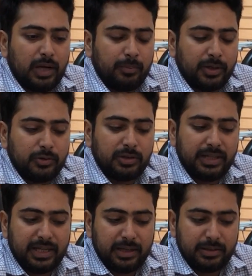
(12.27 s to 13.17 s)
আমরা যদি
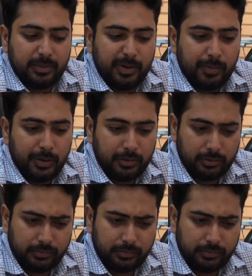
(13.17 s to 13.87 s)
দেখি যে বিভিন্ন